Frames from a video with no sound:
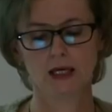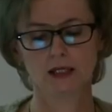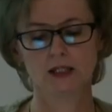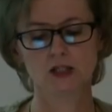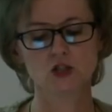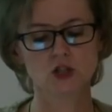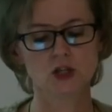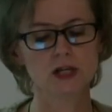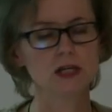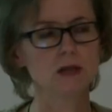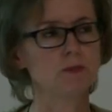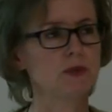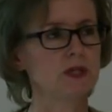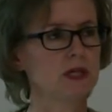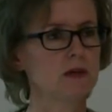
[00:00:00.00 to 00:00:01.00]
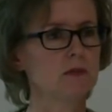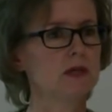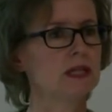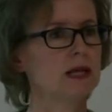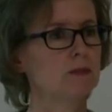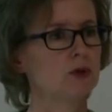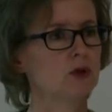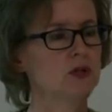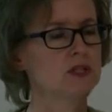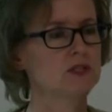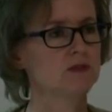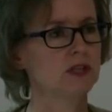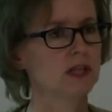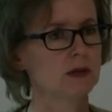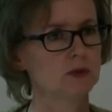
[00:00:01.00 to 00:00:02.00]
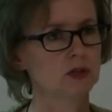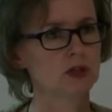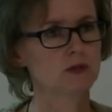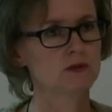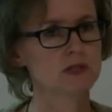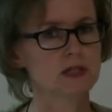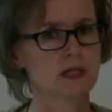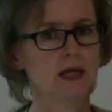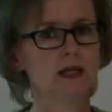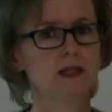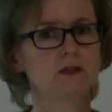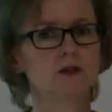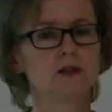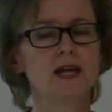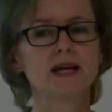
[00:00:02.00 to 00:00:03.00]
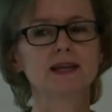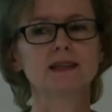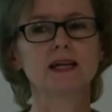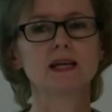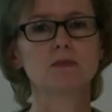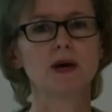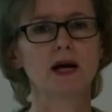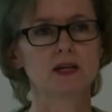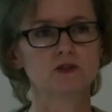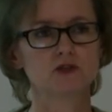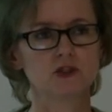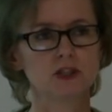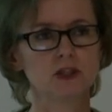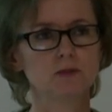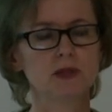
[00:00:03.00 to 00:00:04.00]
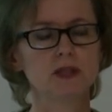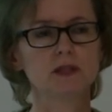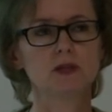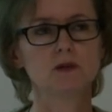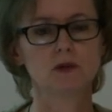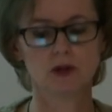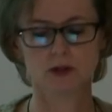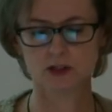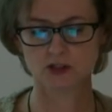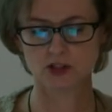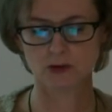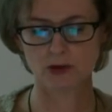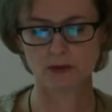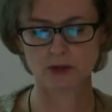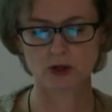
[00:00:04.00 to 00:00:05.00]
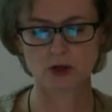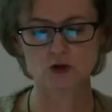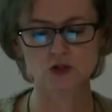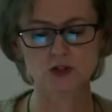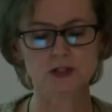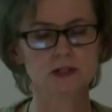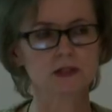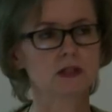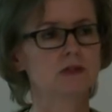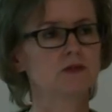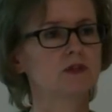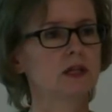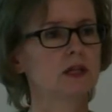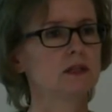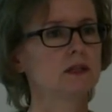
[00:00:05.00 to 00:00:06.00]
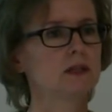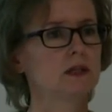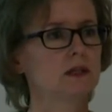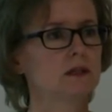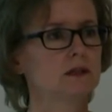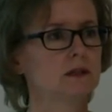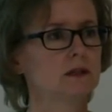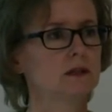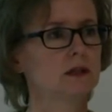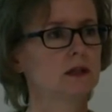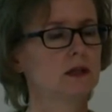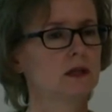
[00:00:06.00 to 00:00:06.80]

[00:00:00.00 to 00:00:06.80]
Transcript: Jeżeli pijemy napoje z witaminą C, to jak najbardziej będą one działały korzystnie wtedy, kiedy